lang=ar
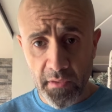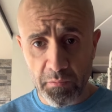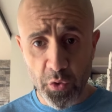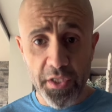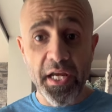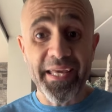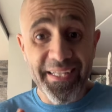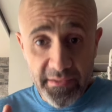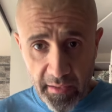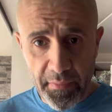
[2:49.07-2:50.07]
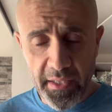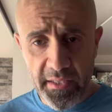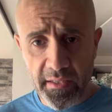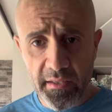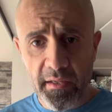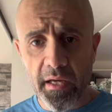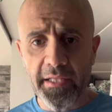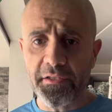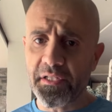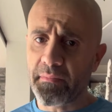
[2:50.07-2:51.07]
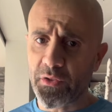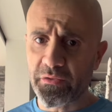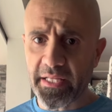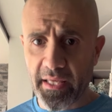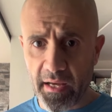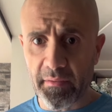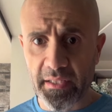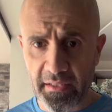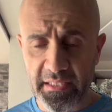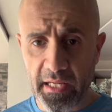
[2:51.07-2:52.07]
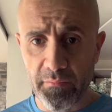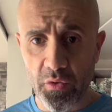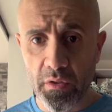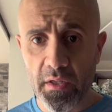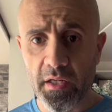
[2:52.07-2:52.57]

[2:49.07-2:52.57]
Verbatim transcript: بده يعيش حياه طبيعيه هذا الشيء منه ذكي ابدا اذا عمله